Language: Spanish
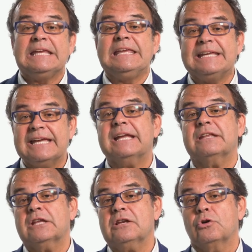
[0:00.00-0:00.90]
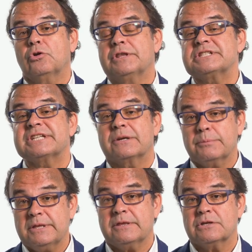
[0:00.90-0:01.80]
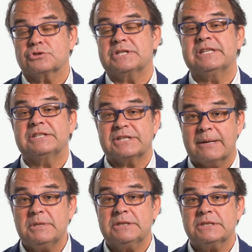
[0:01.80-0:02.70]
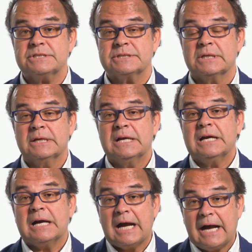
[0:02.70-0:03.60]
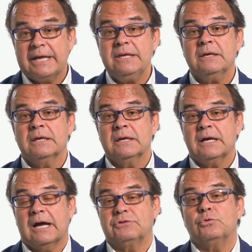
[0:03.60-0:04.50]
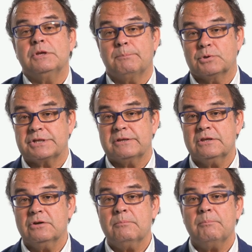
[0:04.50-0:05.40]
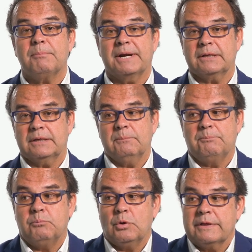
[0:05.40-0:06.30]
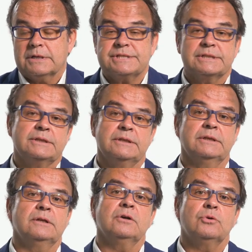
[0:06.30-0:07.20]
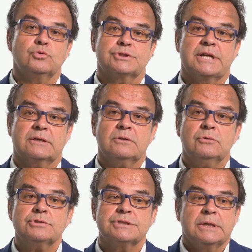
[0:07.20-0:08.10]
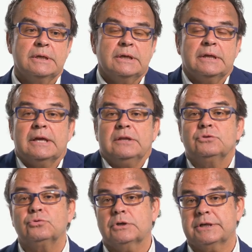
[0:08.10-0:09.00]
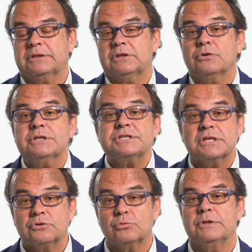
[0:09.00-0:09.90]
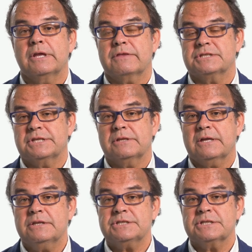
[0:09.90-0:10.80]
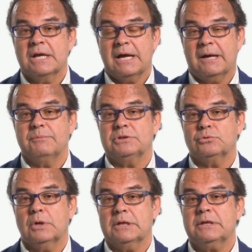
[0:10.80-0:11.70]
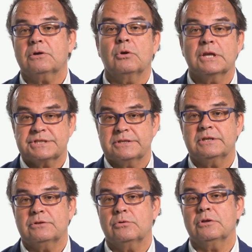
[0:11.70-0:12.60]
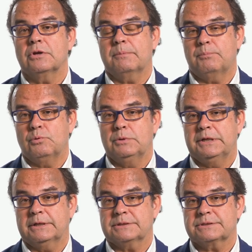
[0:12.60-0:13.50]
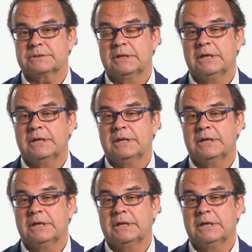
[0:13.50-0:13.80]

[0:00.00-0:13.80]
y qué catálogo de servicios y de trámites hay a tu disposición para que puedas eh, usarlos en tus gestiones, en tus necesidades habituales con las instituciones públicas.